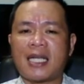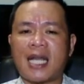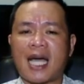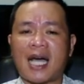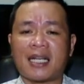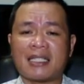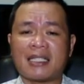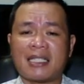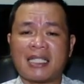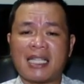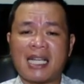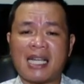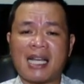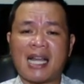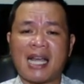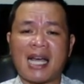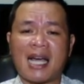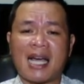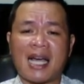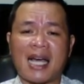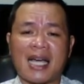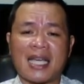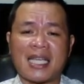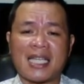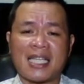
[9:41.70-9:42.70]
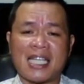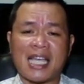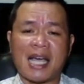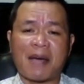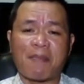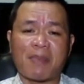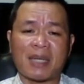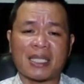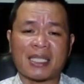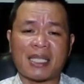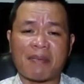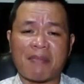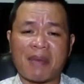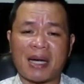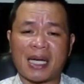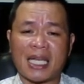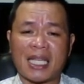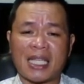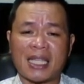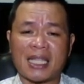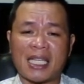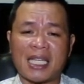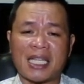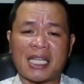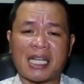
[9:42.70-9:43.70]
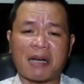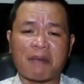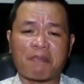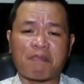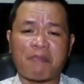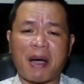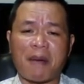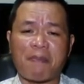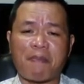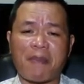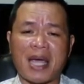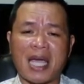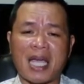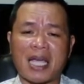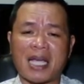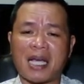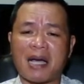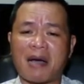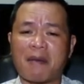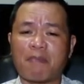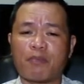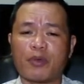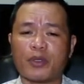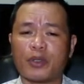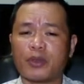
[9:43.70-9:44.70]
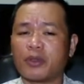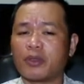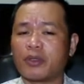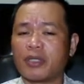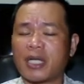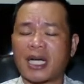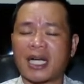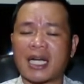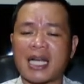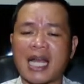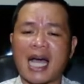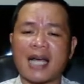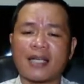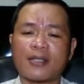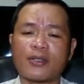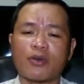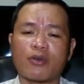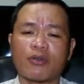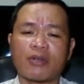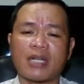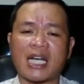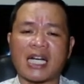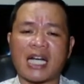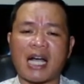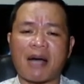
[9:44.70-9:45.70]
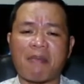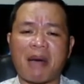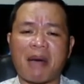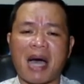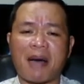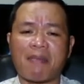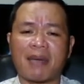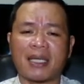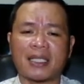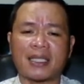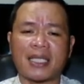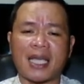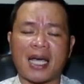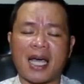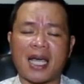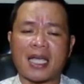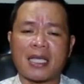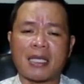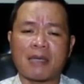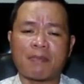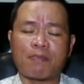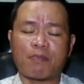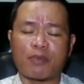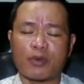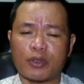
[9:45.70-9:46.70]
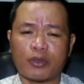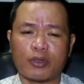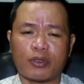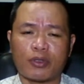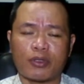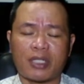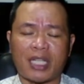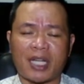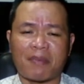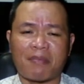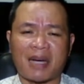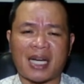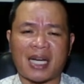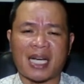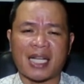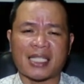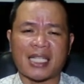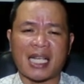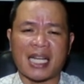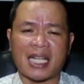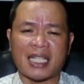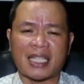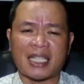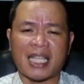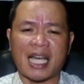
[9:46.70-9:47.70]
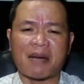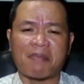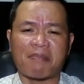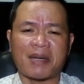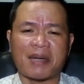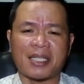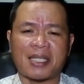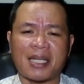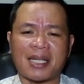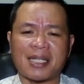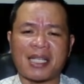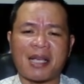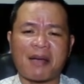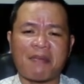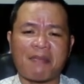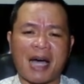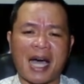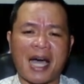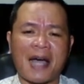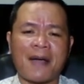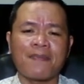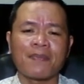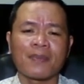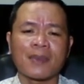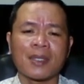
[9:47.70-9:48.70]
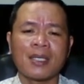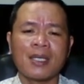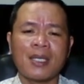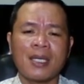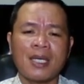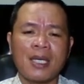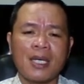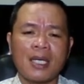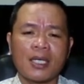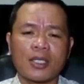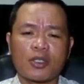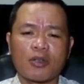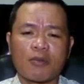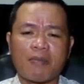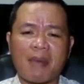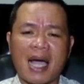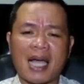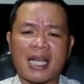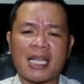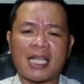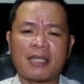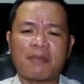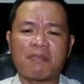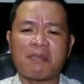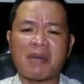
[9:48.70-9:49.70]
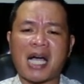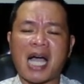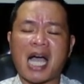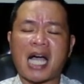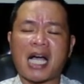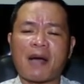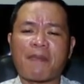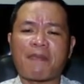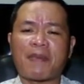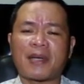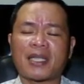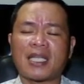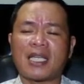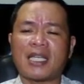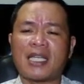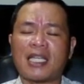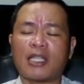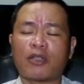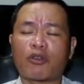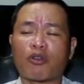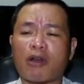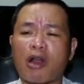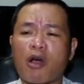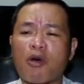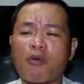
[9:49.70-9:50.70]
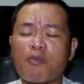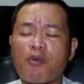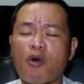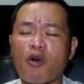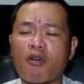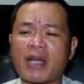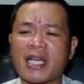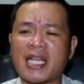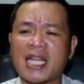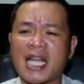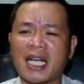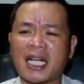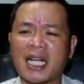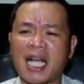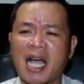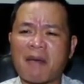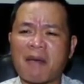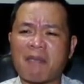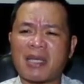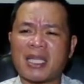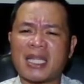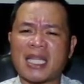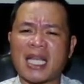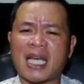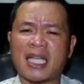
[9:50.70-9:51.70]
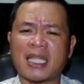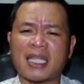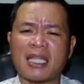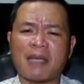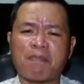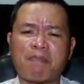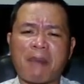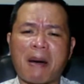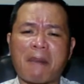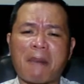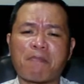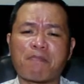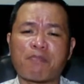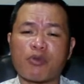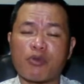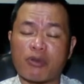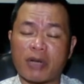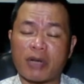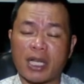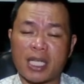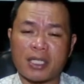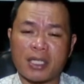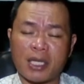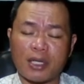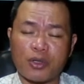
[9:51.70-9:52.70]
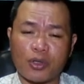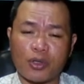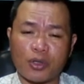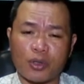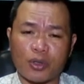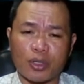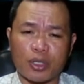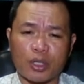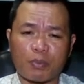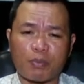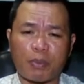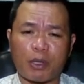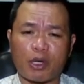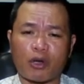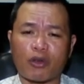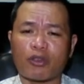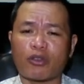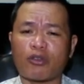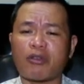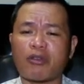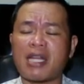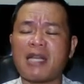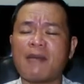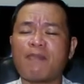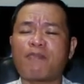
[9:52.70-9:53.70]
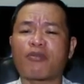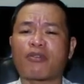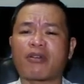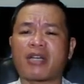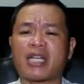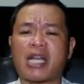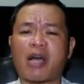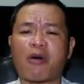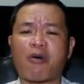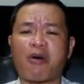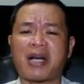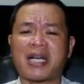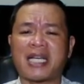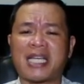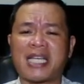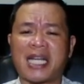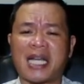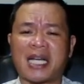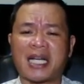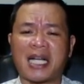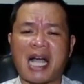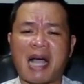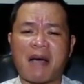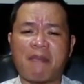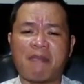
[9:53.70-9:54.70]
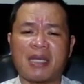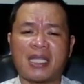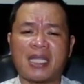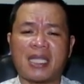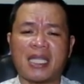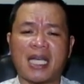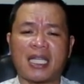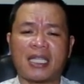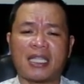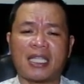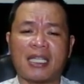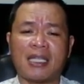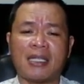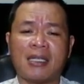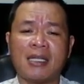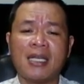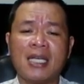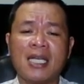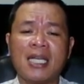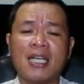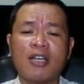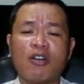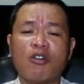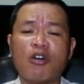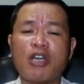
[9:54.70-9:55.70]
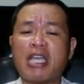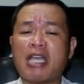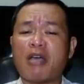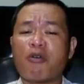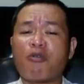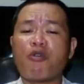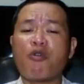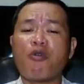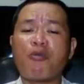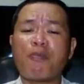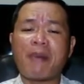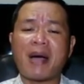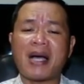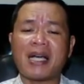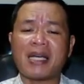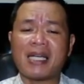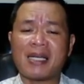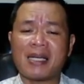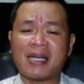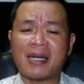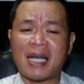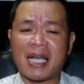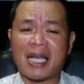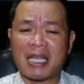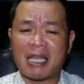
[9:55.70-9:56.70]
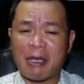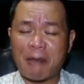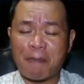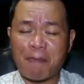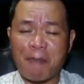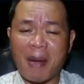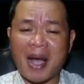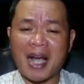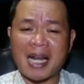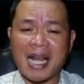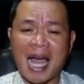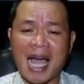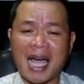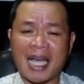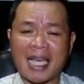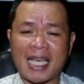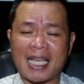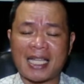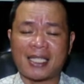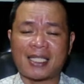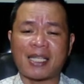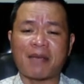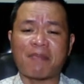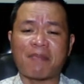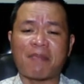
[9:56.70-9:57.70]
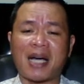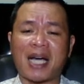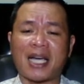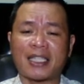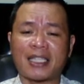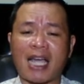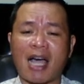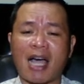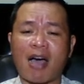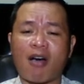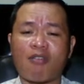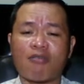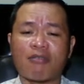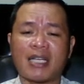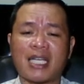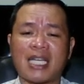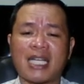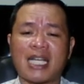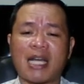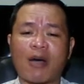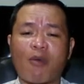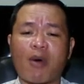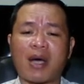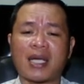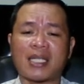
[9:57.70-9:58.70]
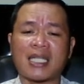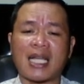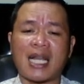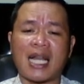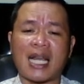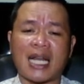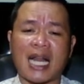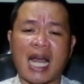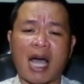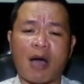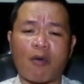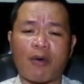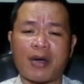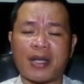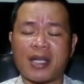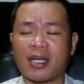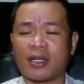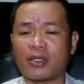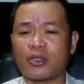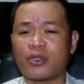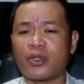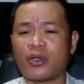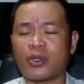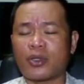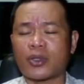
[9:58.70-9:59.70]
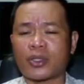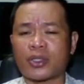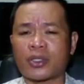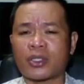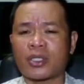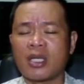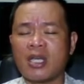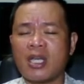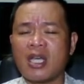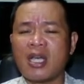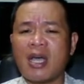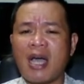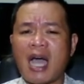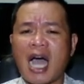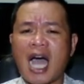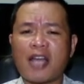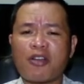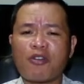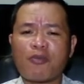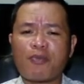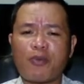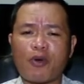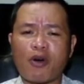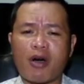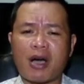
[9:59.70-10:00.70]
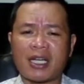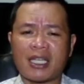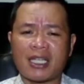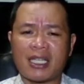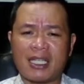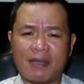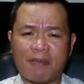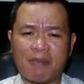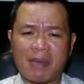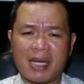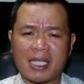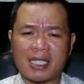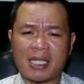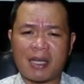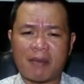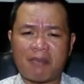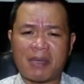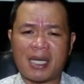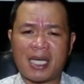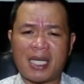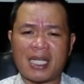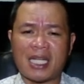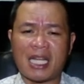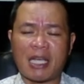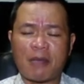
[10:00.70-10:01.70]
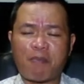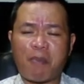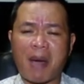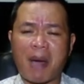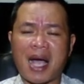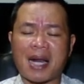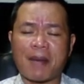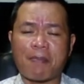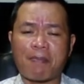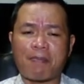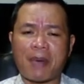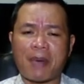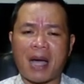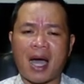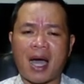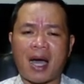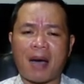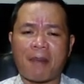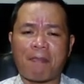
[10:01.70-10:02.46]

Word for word: ang dila ay ah, masamang hindi nagpapahinga, puno ng lasong nakamamatay, puno ng mga salitang masasama. Subalit mga kapatid, ito raw po ang ginagamit natin pampuri sa Diyos, pero ito rin po daw ang ginagamit natin upang uh, ipanglait sa mga taong ginawa sa larawan ng Diyos. Ano po ang ibig sabihin na ipang, uh,